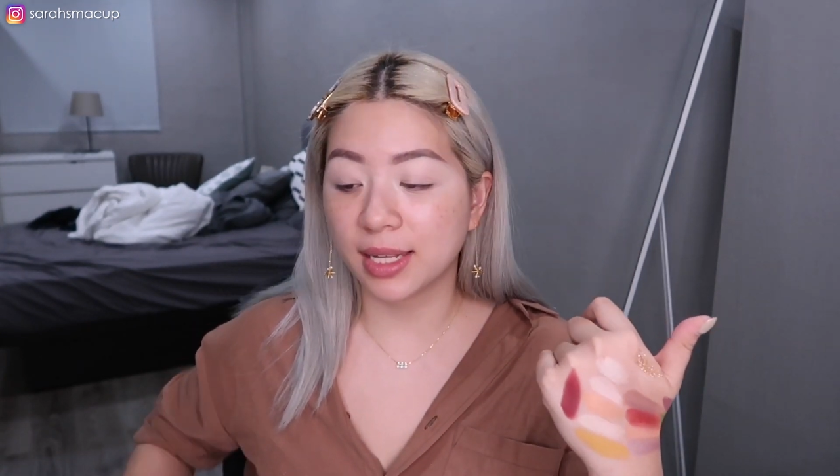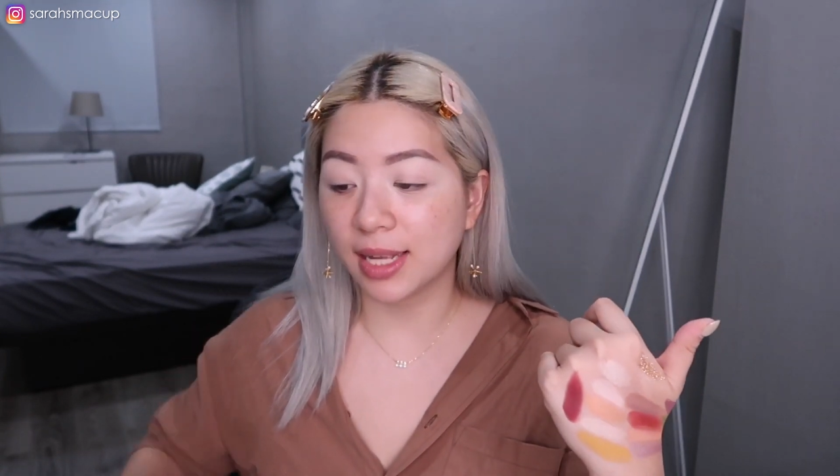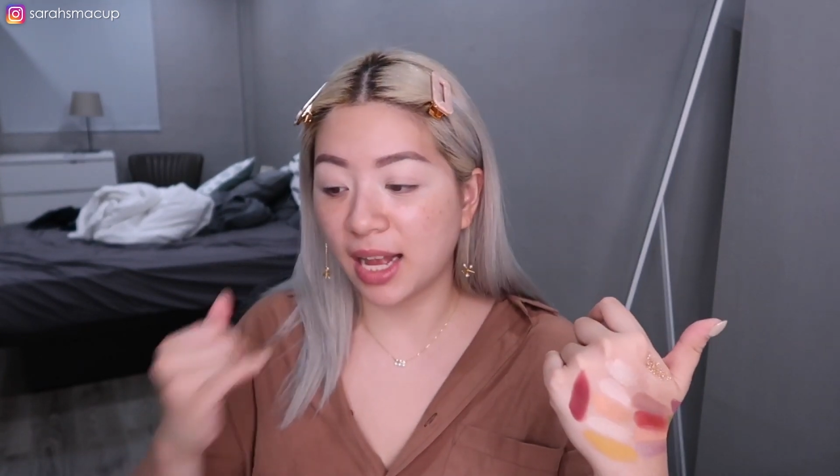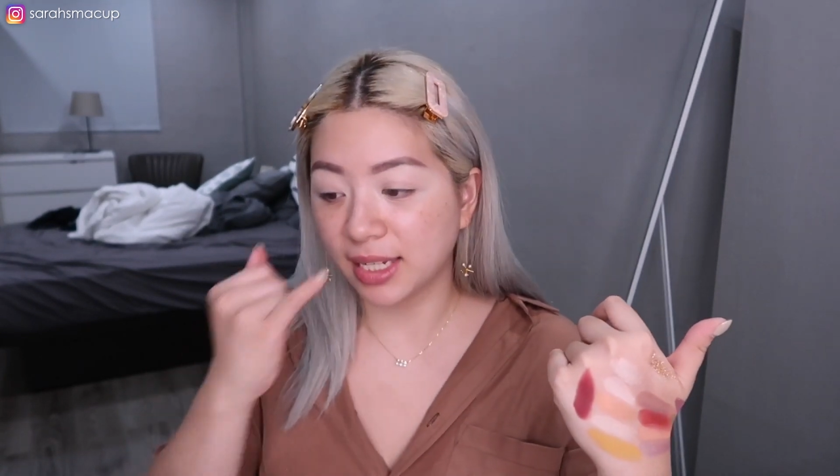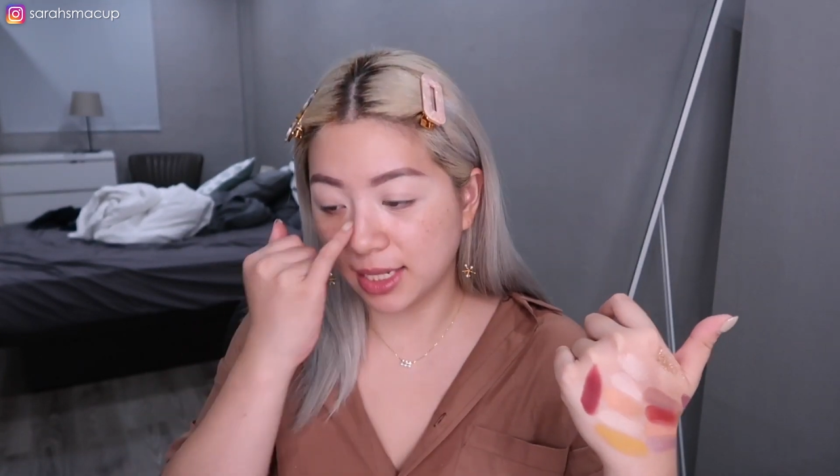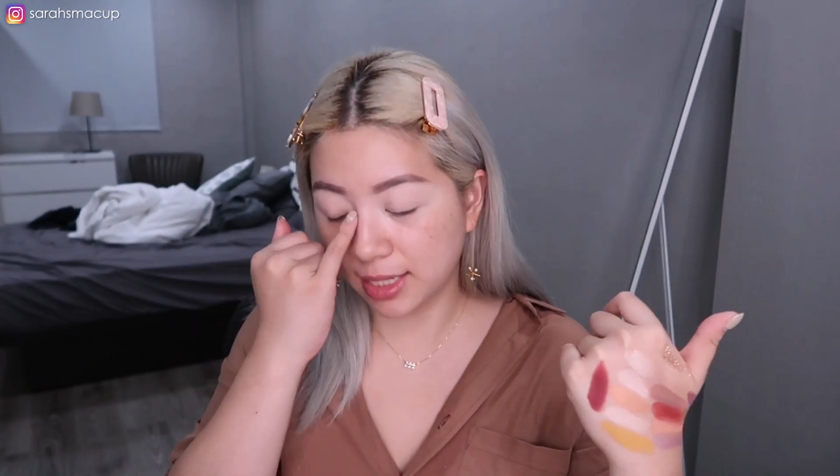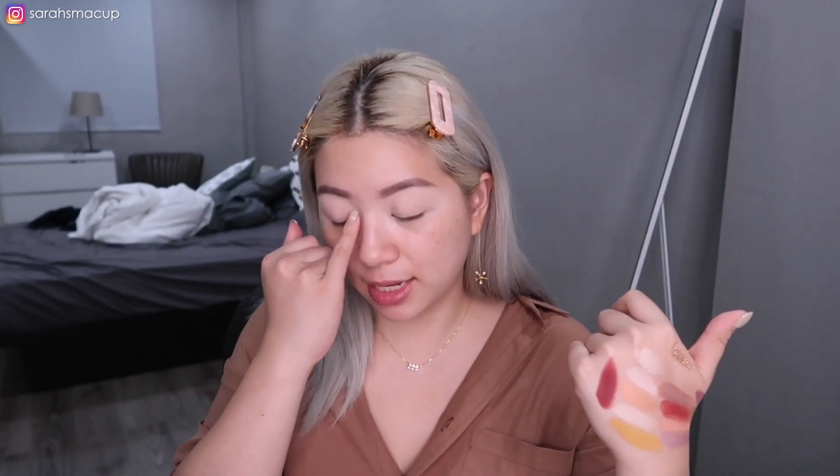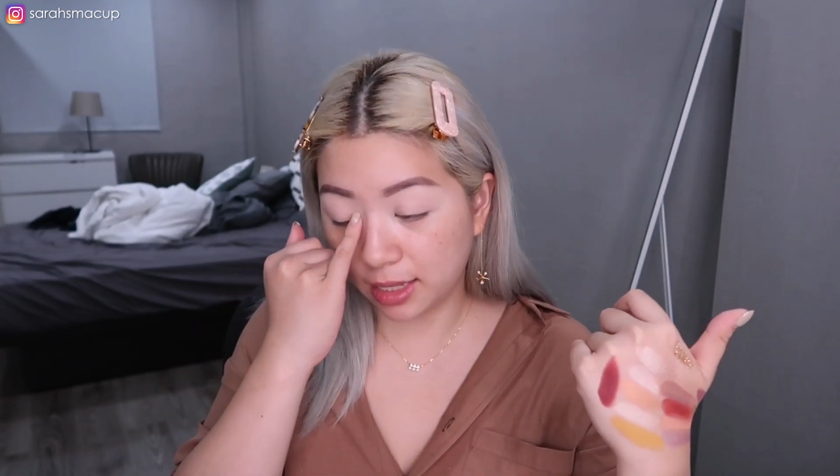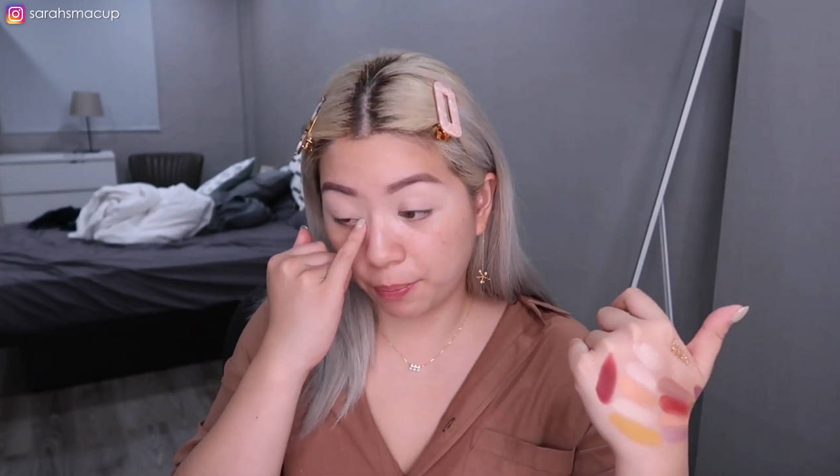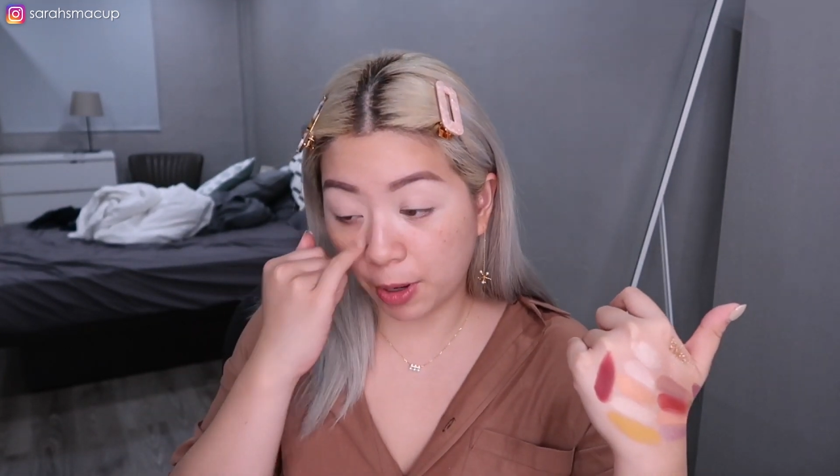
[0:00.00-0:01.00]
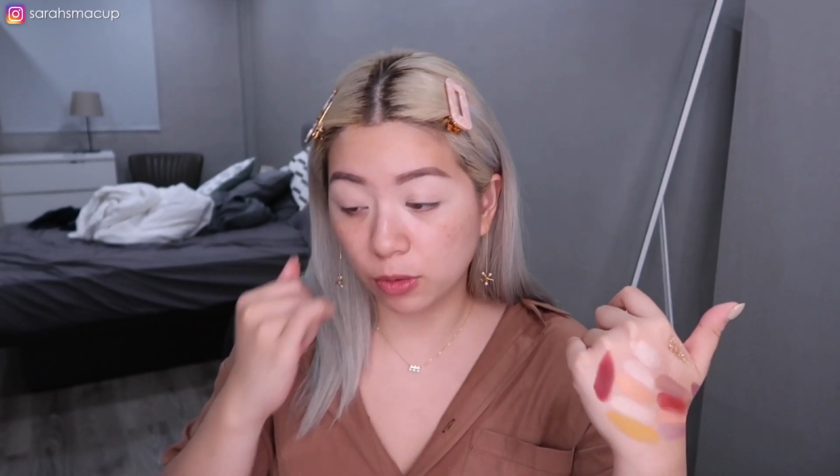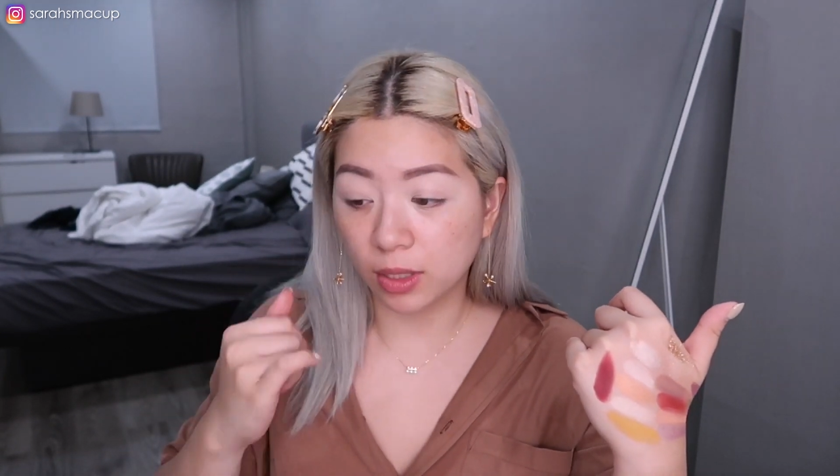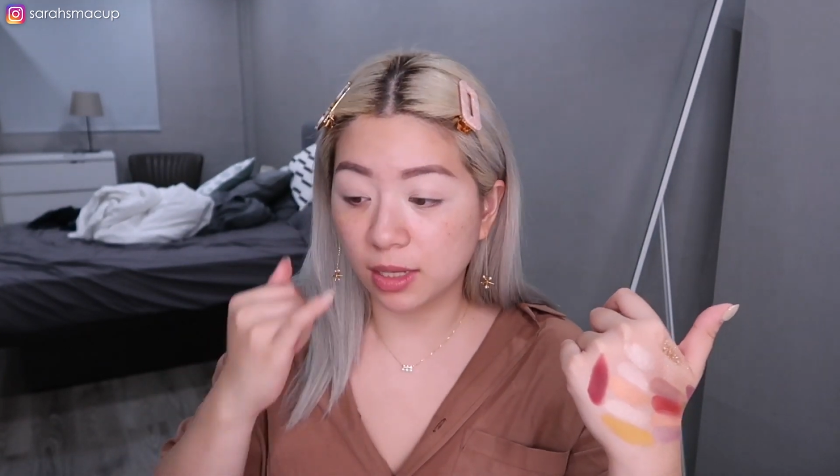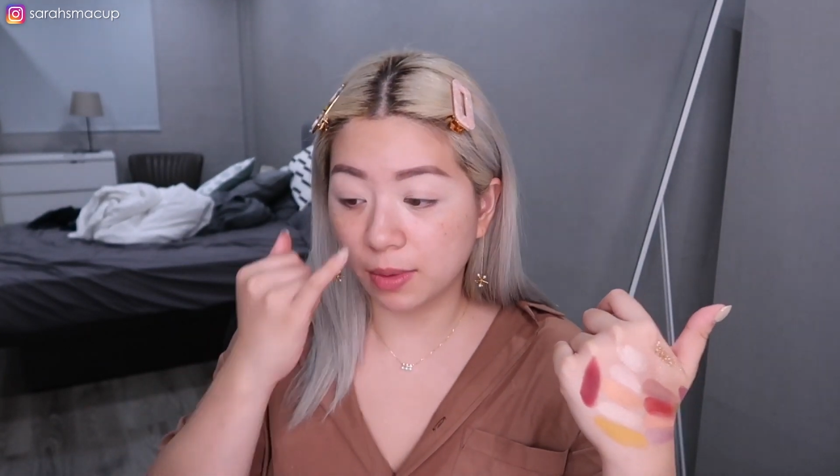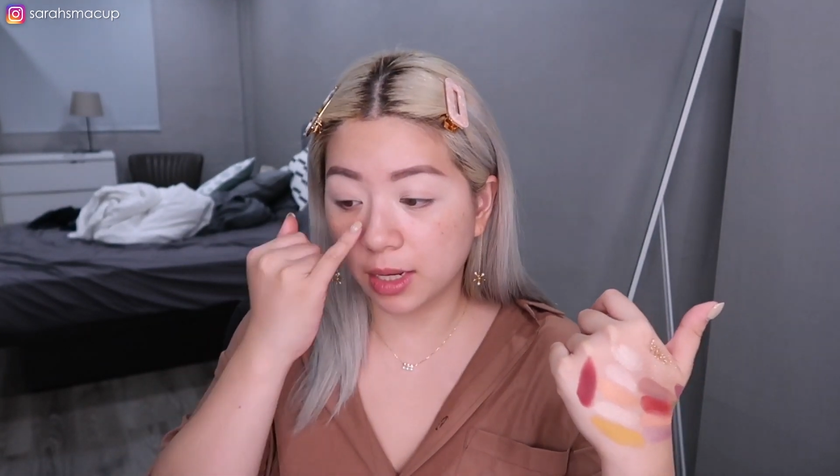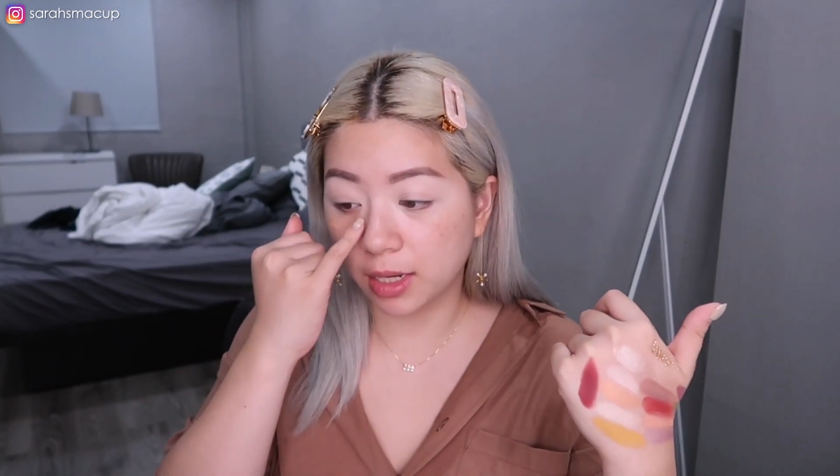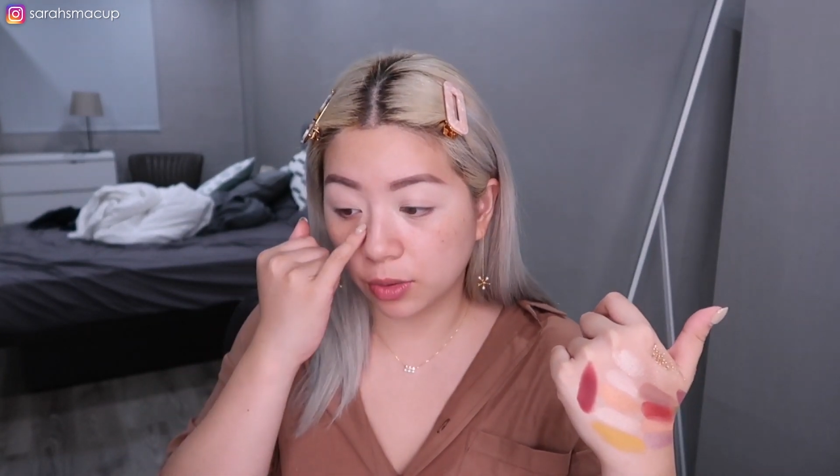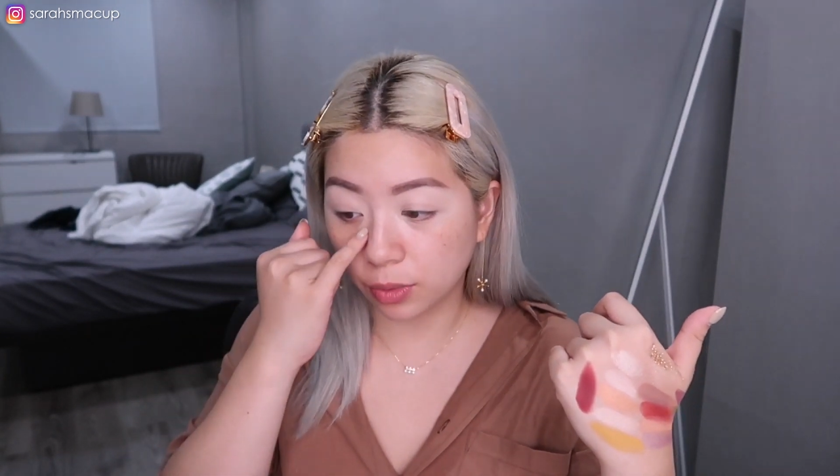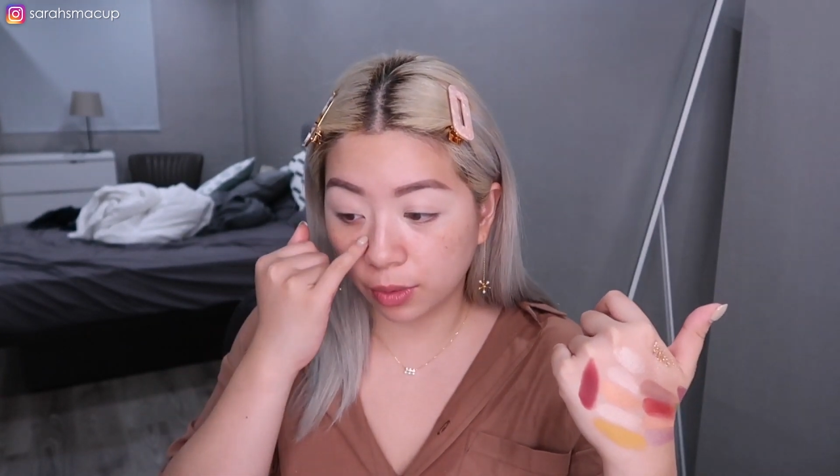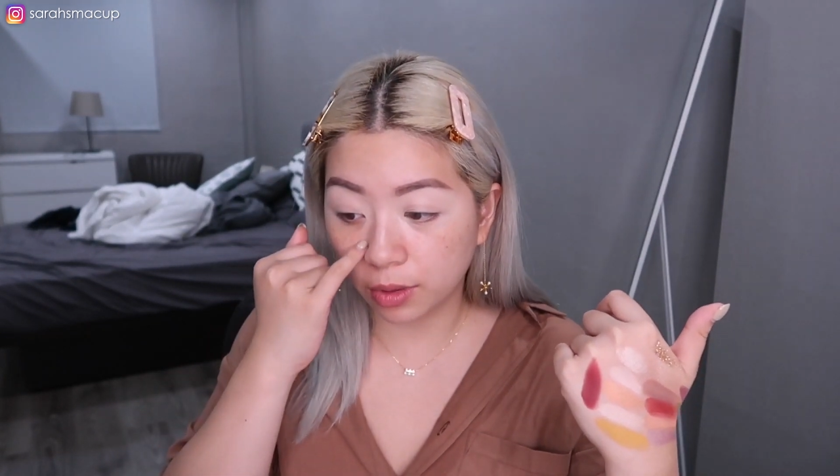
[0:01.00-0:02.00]
但是他先在你的包装上面跟你
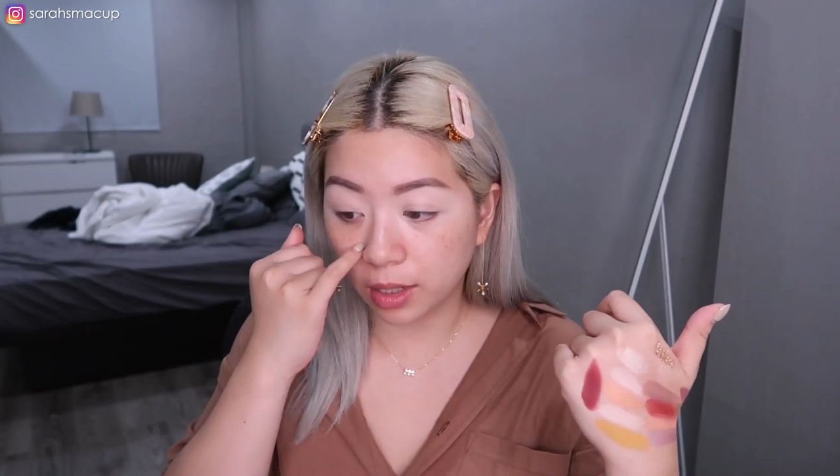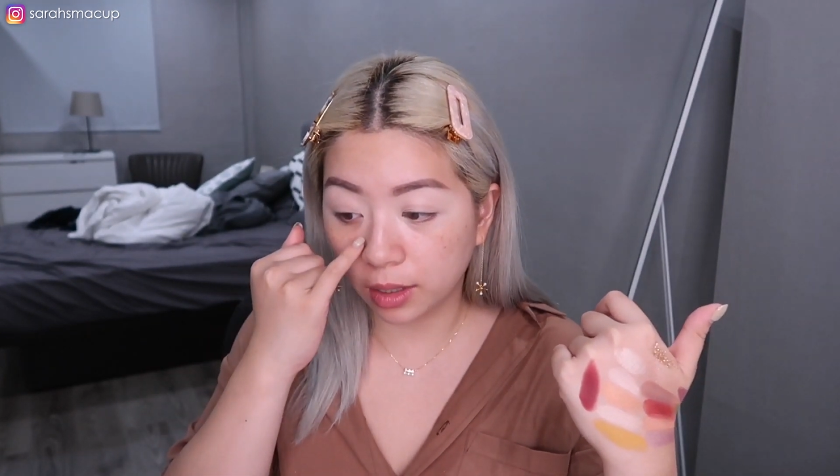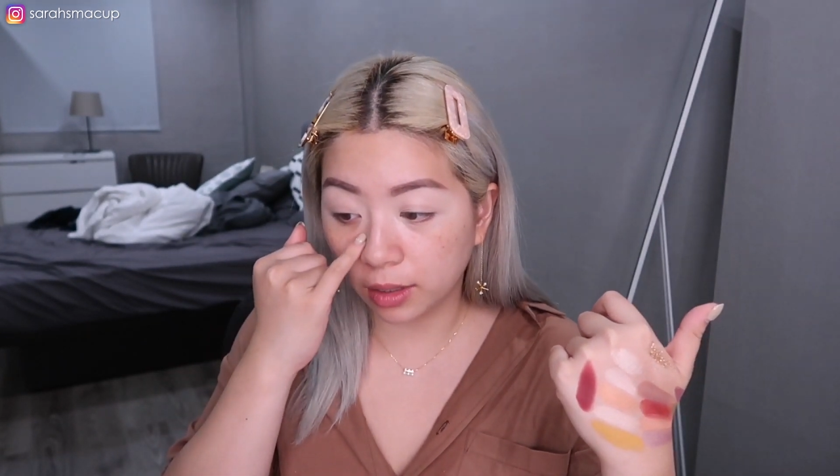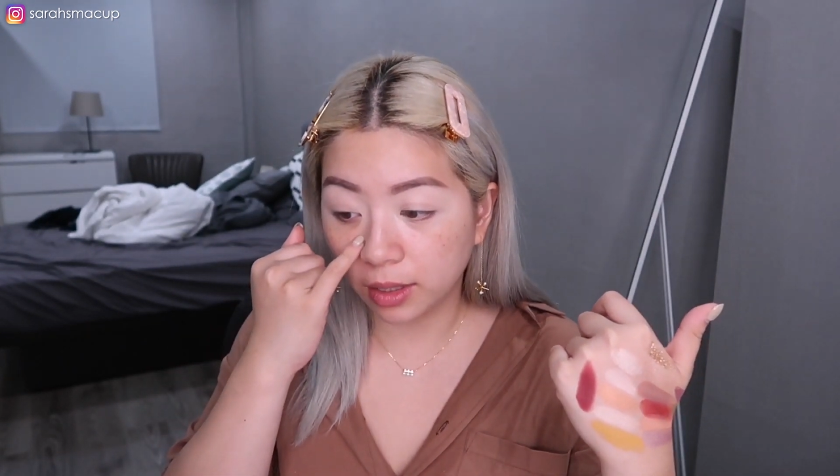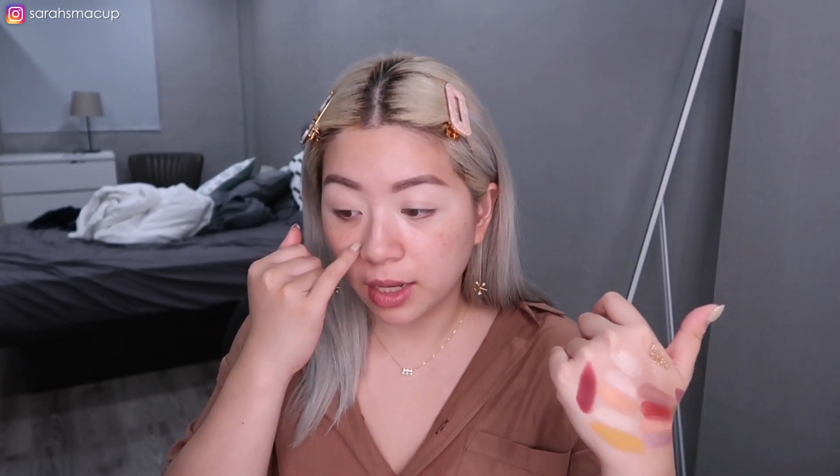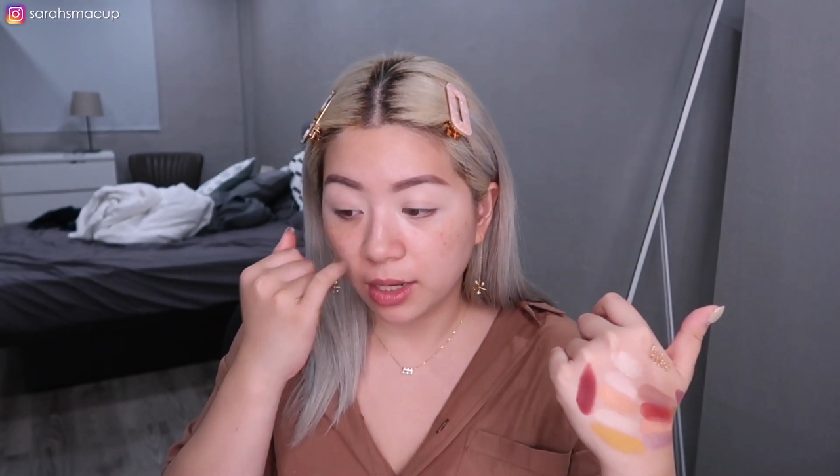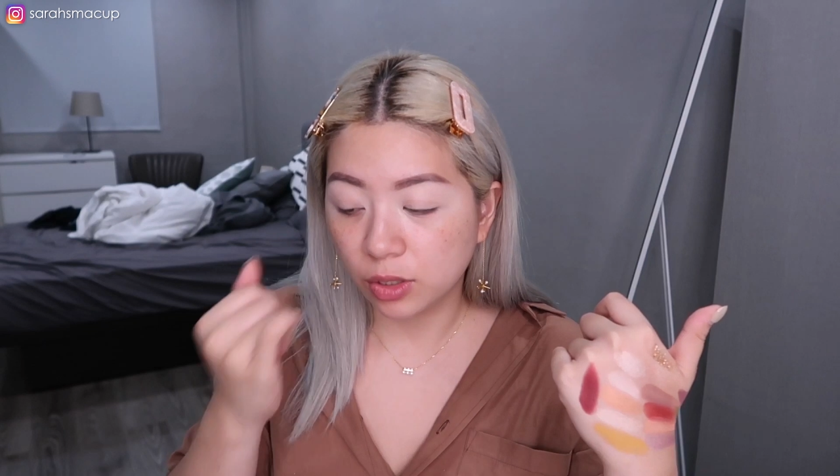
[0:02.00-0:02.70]
说，呃，